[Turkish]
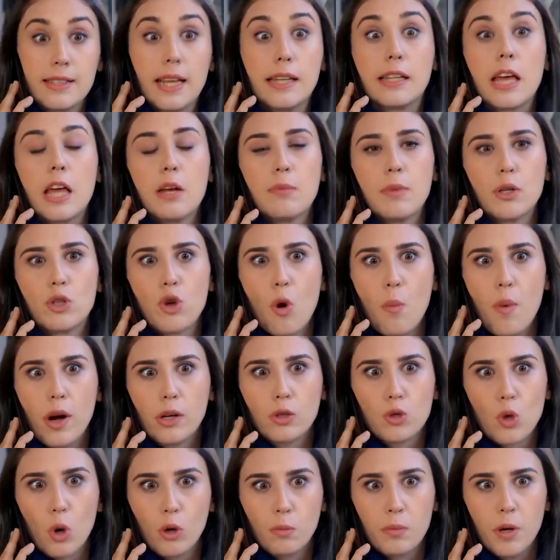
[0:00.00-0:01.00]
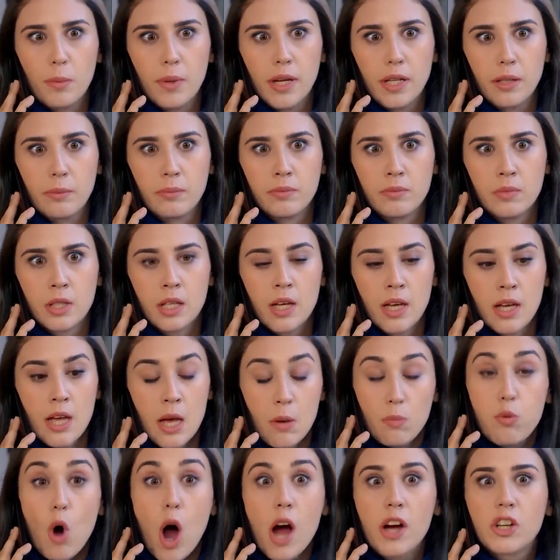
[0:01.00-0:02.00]
Tekerime çomak sokma benim.
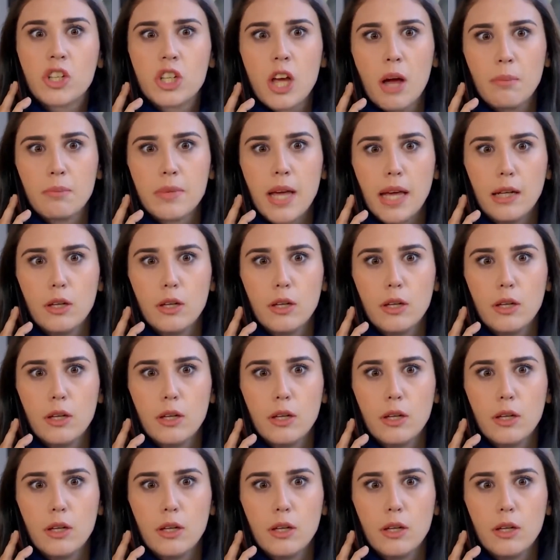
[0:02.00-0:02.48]
Bu akşam